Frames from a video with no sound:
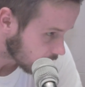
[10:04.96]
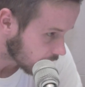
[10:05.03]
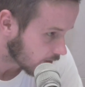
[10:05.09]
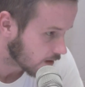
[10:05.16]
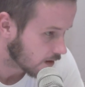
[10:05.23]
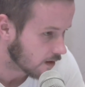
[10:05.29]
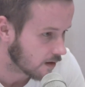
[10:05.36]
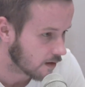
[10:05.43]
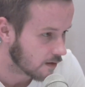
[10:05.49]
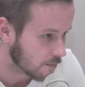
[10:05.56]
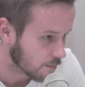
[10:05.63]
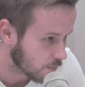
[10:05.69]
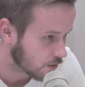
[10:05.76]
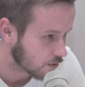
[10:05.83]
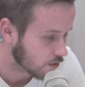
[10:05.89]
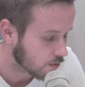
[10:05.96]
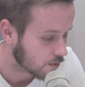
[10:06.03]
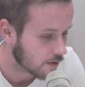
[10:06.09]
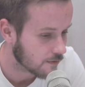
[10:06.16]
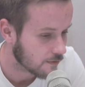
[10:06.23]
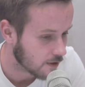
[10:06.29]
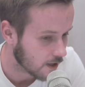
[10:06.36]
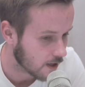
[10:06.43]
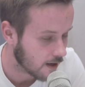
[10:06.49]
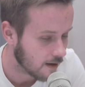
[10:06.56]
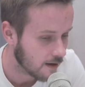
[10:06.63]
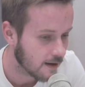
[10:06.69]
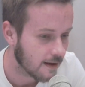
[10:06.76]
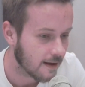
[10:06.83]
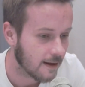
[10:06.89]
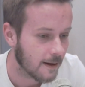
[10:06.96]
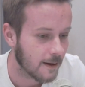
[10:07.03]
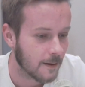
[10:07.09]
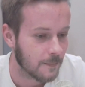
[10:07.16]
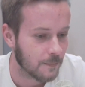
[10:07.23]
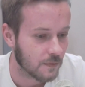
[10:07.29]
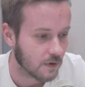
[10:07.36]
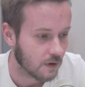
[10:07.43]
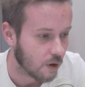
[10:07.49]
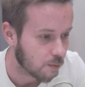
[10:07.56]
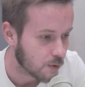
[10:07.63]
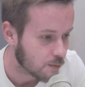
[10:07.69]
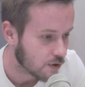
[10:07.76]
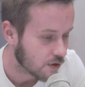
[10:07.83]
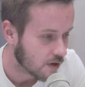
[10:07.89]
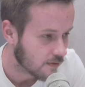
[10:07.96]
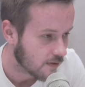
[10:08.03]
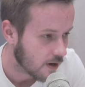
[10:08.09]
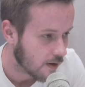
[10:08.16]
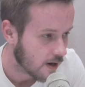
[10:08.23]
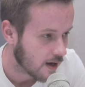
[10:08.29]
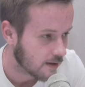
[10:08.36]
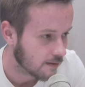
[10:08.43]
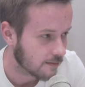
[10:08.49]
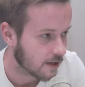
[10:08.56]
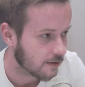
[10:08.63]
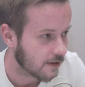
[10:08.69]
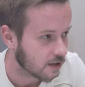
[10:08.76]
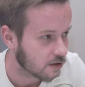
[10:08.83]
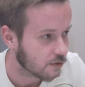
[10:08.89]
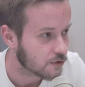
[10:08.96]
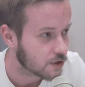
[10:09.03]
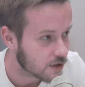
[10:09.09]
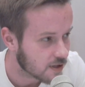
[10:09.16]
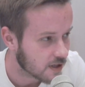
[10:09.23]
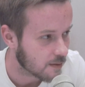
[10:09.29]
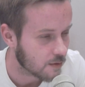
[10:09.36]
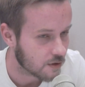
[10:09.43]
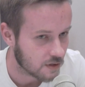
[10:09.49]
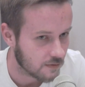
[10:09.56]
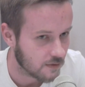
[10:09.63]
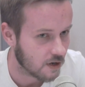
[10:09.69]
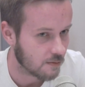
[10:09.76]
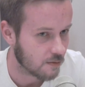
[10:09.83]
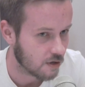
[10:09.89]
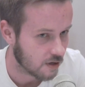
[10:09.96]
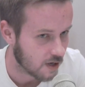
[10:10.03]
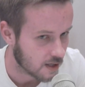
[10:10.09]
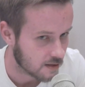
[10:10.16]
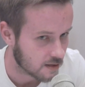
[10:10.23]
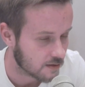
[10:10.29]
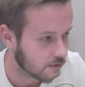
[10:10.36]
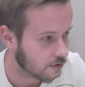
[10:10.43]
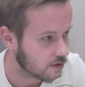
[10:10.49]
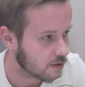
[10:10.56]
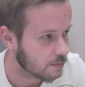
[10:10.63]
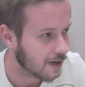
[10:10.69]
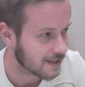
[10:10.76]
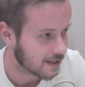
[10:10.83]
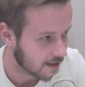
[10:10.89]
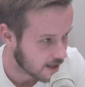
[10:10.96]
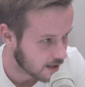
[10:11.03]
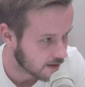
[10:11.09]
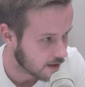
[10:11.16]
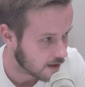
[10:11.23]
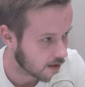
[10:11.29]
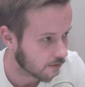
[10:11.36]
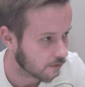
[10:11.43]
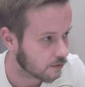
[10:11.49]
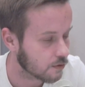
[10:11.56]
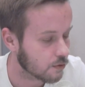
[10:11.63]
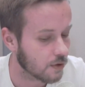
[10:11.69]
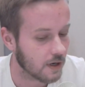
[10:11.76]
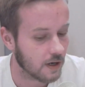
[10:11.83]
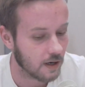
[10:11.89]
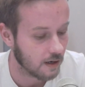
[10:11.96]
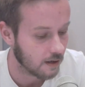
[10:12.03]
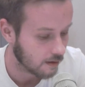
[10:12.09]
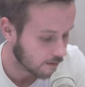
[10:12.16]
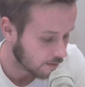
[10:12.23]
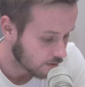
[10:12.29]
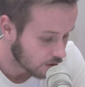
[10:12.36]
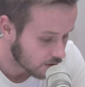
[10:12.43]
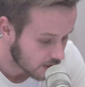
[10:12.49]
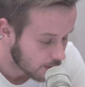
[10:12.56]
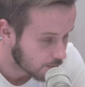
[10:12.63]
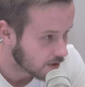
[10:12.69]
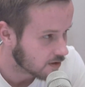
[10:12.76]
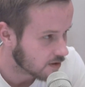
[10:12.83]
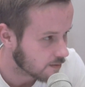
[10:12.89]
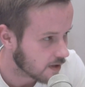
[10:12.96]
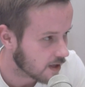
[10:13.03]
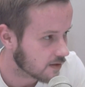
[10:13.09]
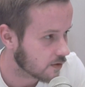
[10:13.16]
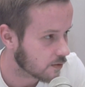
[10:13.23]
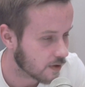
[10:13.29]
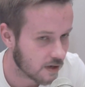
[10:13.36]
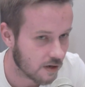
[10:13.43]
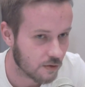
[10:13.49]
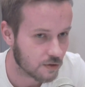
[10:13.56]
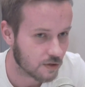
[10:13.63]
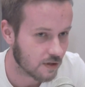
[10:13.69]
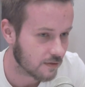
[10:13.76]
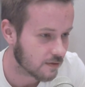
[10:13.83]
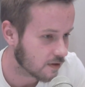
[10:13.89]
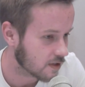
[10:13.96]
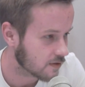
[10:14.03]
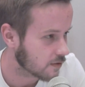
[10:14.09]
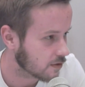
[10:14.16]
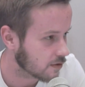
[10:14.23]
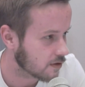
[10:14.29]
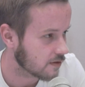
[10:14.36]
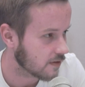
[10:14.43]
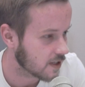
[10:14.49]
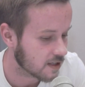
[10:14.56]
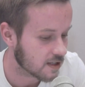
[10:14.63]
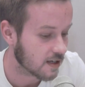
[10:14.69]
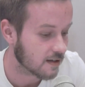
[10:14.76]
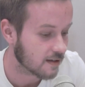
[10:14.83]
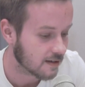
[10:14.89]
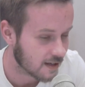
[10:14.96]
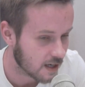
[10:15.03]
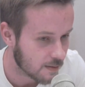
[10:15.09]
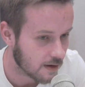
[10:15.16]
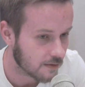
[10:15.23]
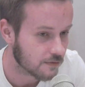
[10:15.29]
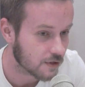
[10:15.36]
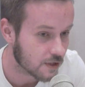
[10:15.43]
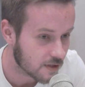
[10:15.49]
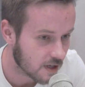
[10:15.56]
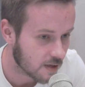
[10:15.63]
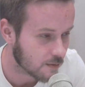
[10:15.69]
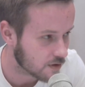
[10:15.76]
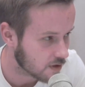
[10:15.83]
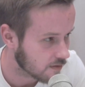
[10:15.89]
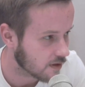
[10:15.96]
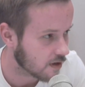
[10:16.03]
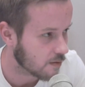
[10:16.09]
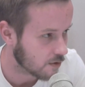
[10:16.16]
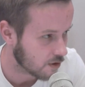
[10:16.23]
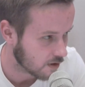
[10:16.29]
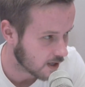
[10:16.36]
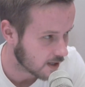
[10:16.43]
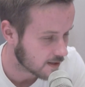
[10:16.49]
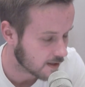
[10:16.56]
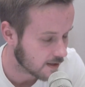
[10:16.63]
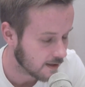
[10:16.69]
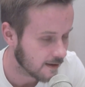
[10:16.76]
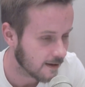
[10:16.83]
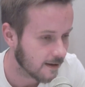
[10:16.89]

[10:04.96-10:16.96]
y, pod tytułem FIA opublikowała de facto wszystkie możliwe homologacje. Stworzyli bazę danych, w której dostępne są dla zwykłego użytkownika, zwykłego zwiadacza chleba wszystkie możliwe homologacje.